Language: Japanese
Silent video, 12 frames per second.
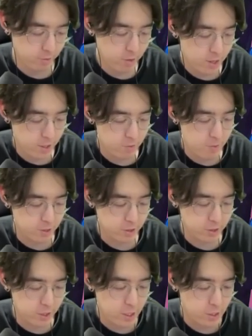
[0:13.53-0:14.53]
トラゲうまく
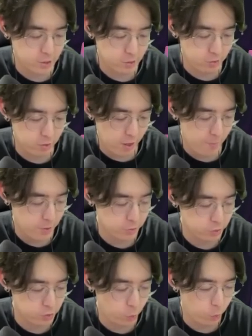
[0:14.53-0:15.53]
いってるのはすごいね、まあ
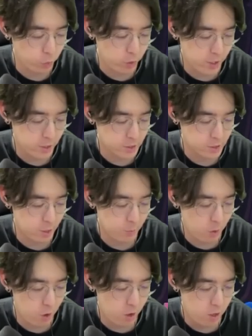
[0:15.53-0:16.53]
普通のことなんですけど
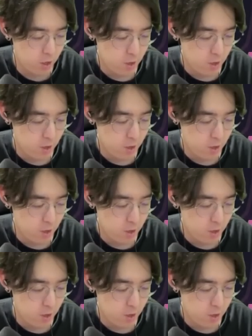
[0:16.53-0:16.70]
も、